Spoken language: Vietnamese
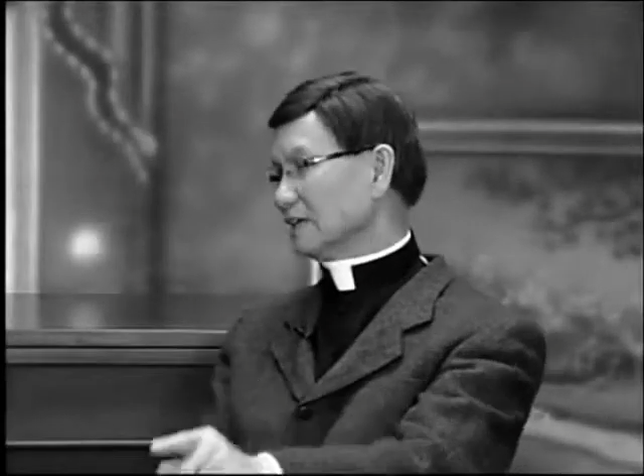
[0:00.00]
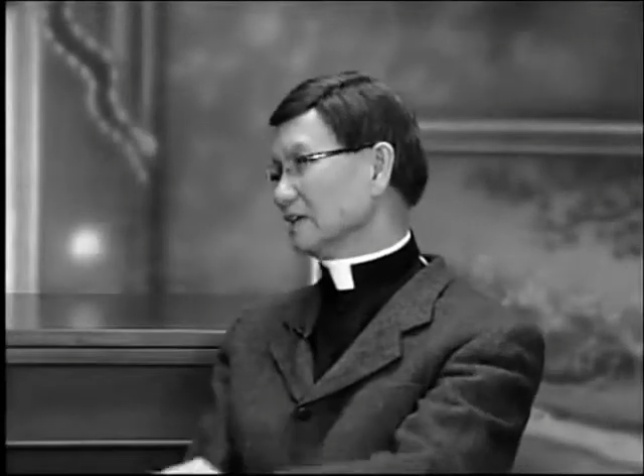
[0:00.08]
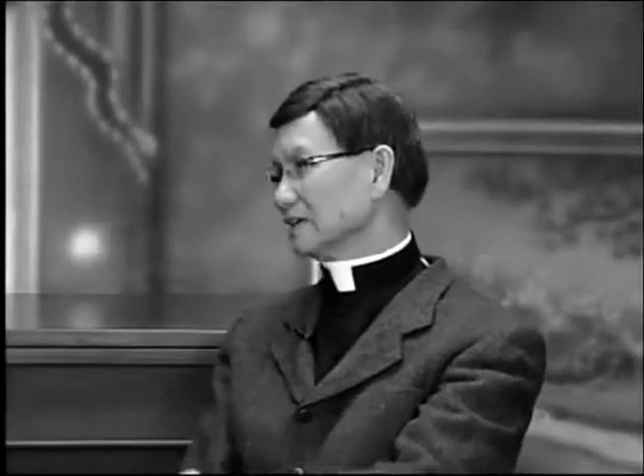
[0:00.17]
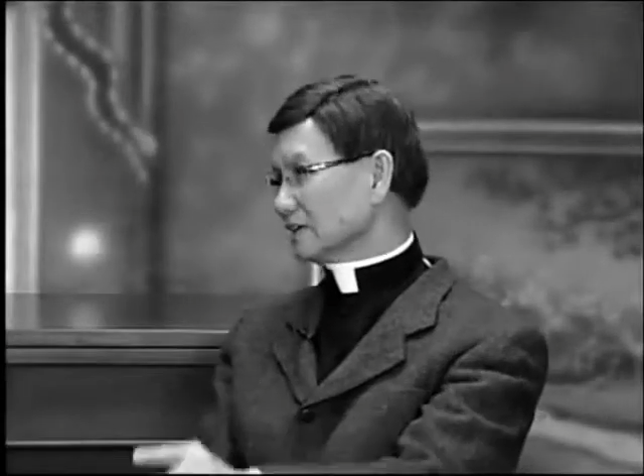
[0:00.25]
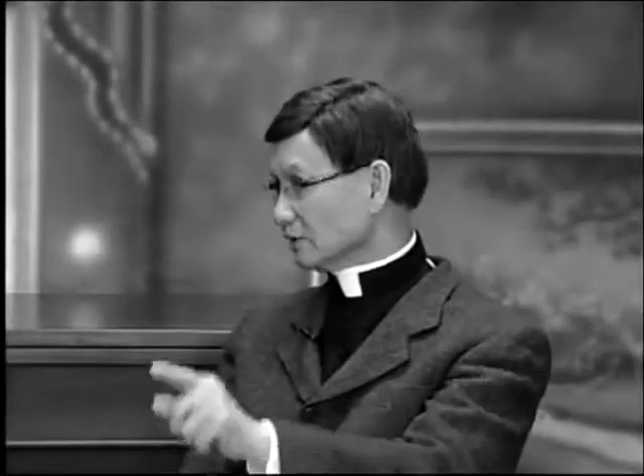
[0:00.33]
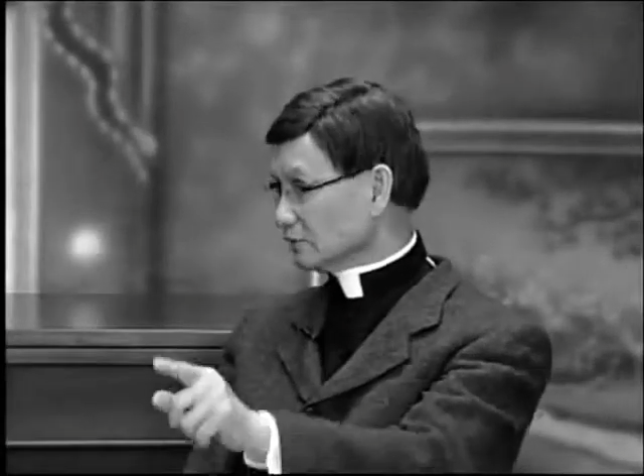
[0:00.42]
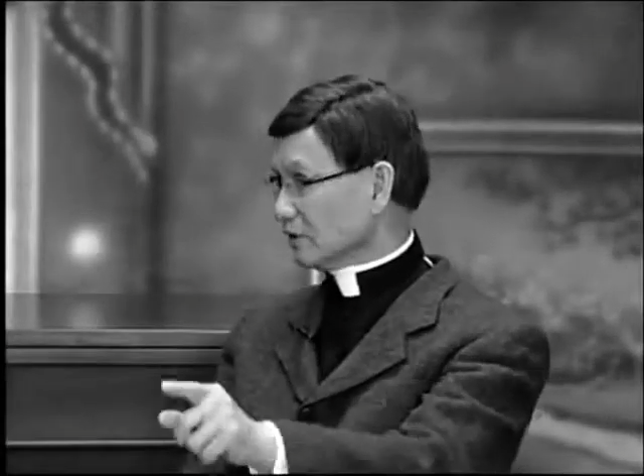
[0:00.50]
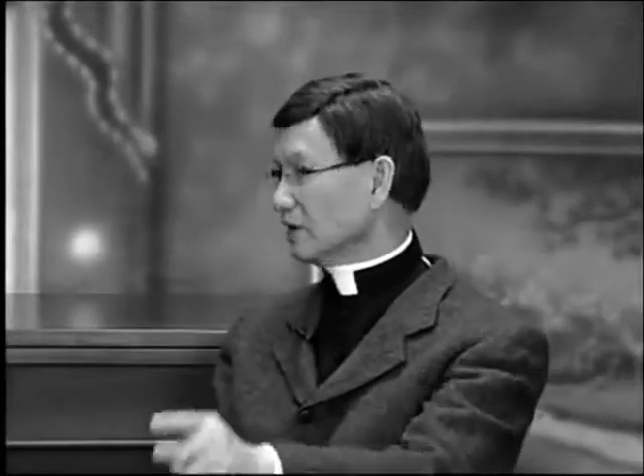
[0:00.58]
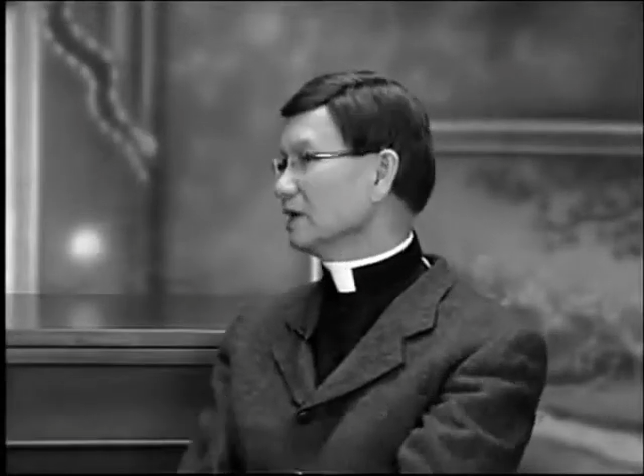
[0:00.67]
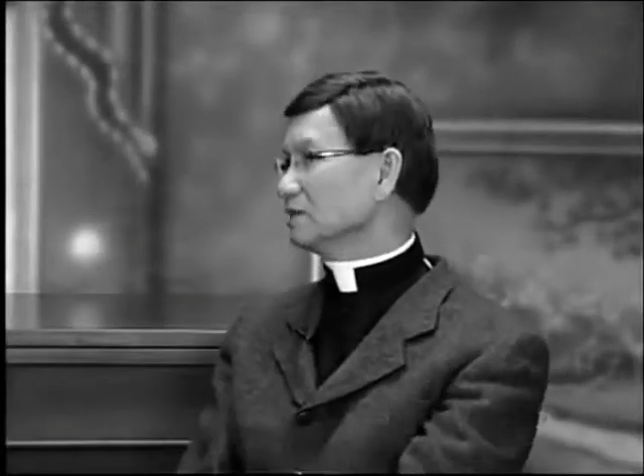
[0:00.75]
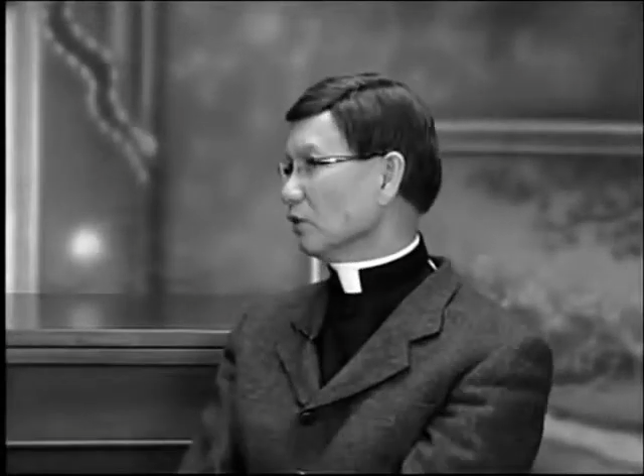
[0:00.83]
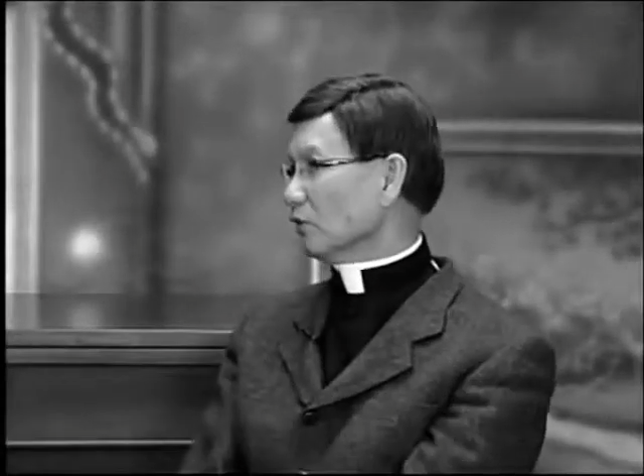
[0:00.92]
nhận ông
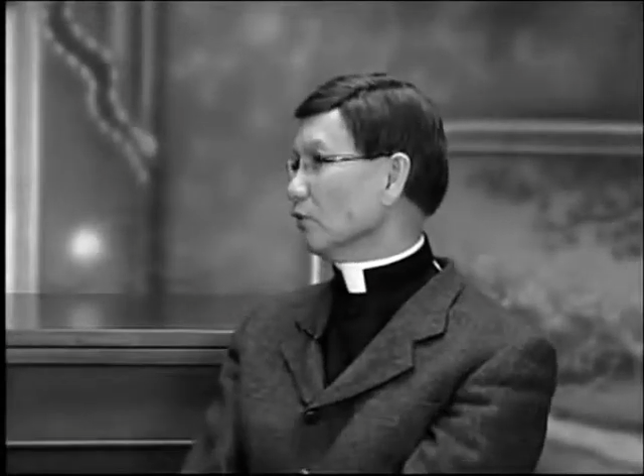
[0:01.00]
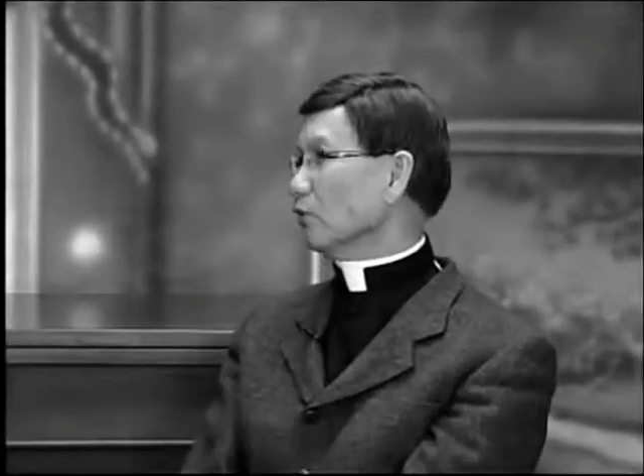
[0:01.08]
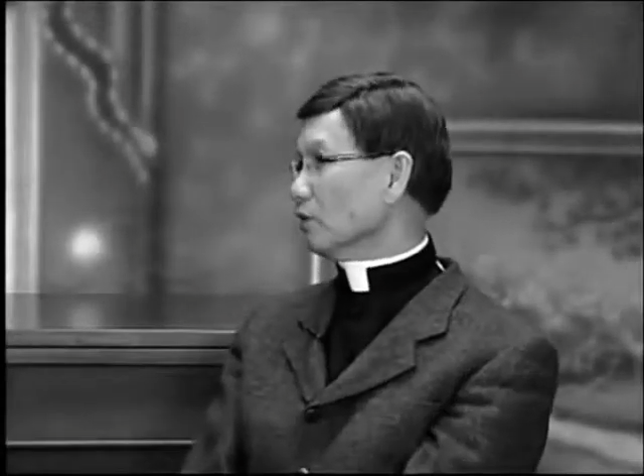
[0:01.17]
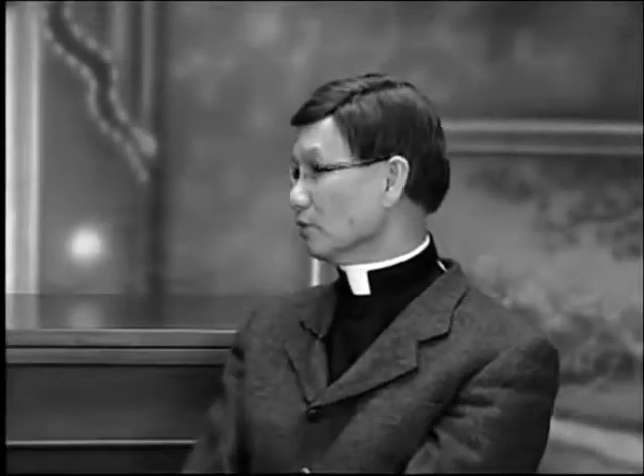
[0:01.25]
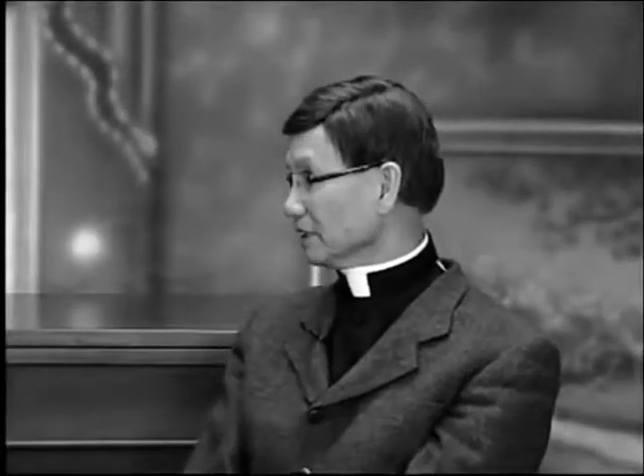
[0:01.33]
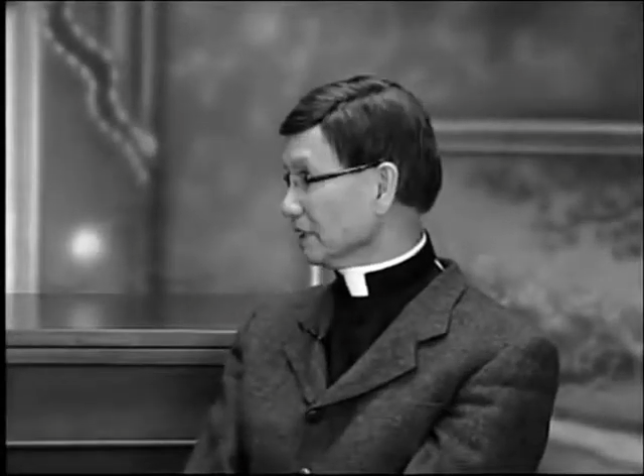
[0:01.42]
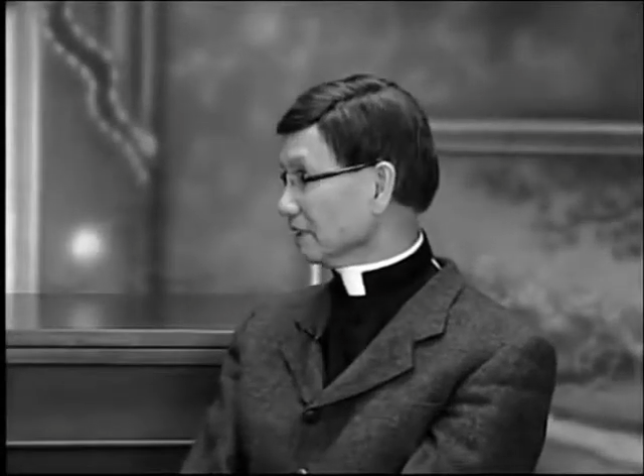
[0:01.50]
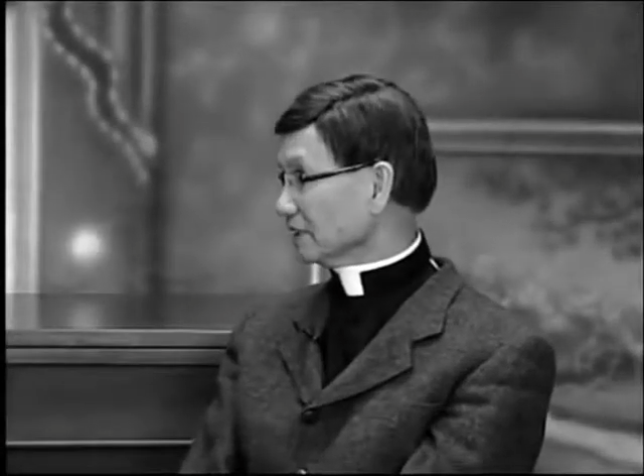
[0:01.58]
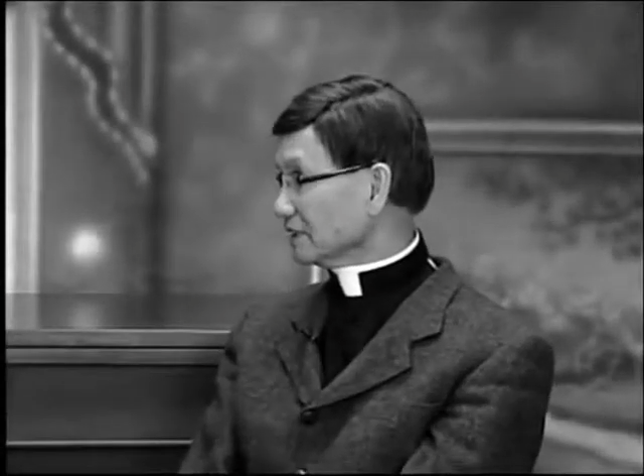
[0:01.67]
đó là tổ phụ của mình.